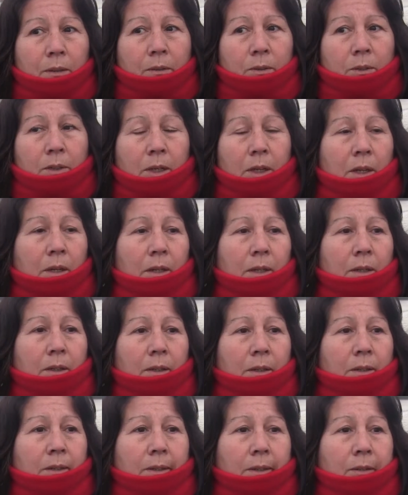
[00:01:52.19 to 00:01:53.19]
O sea,
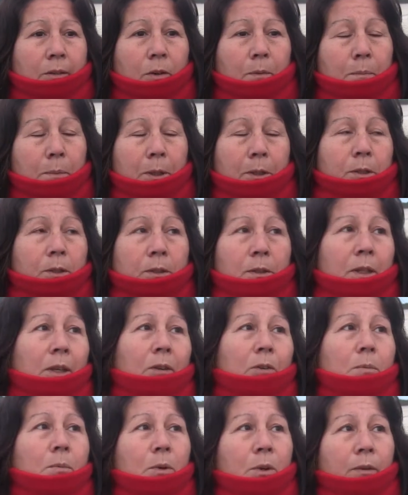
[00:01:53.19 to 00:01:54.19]
el, completo es
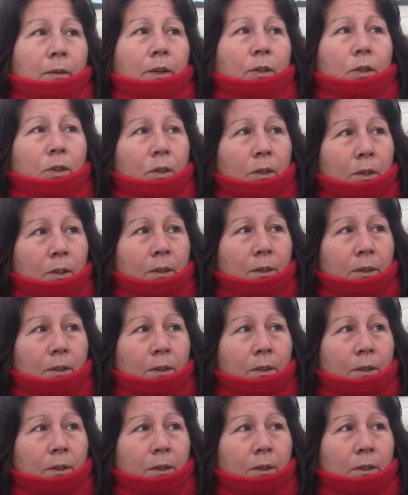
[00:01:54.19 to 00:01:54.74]
como un overol.